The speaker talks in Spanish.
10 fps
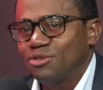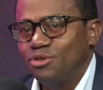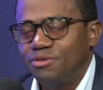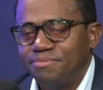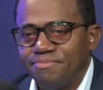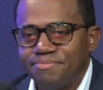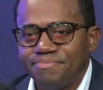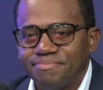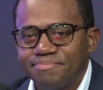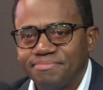son
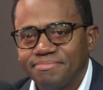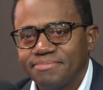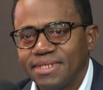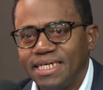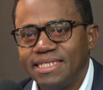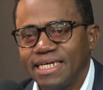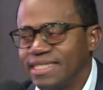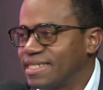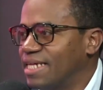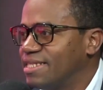
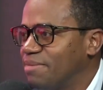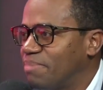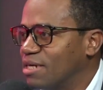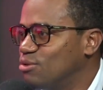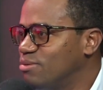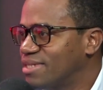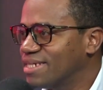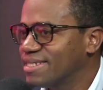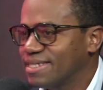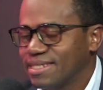interesantes
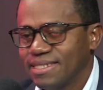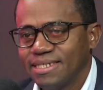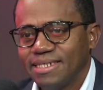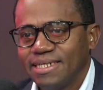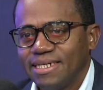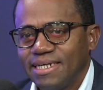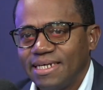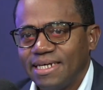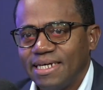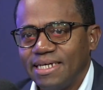preguntas
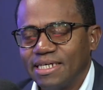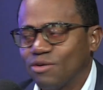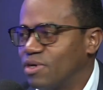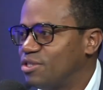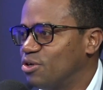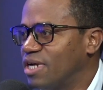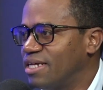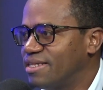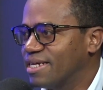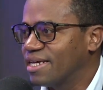y
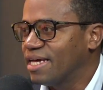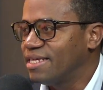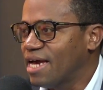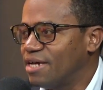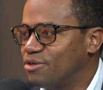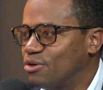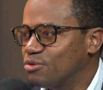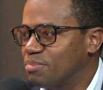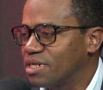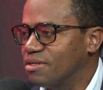cuestionantes que a diario
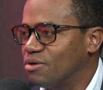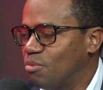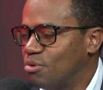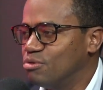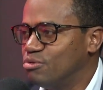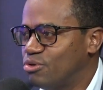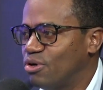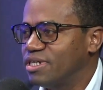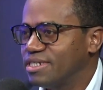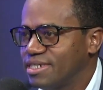los,
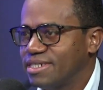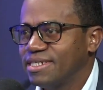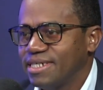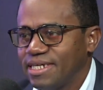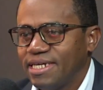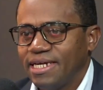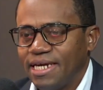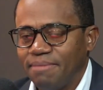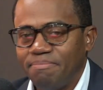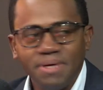productores
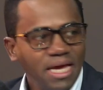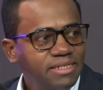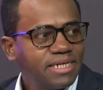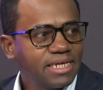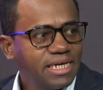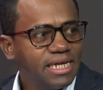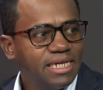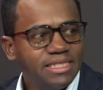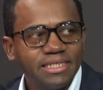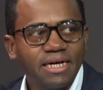piensan y
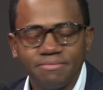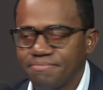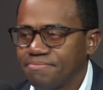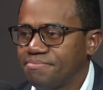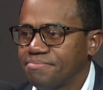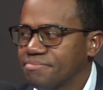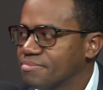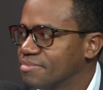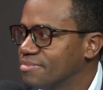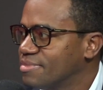analizan. Y está mal
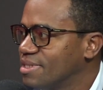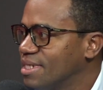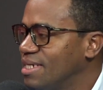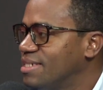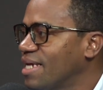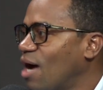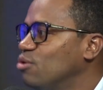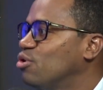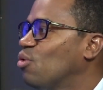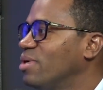pasando, lo, que
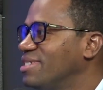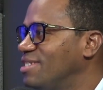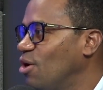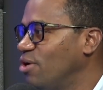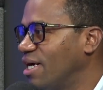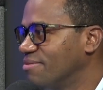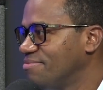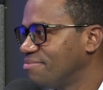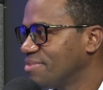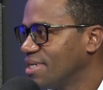tienen procesadora de
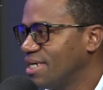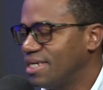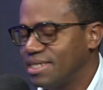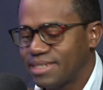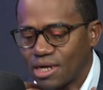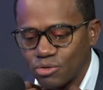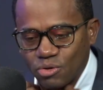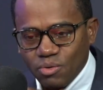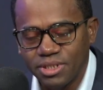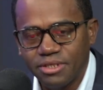arroz. Y se
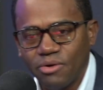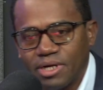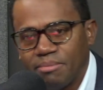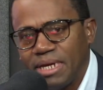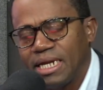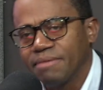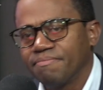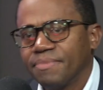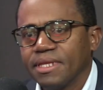autocuestionan. Miren,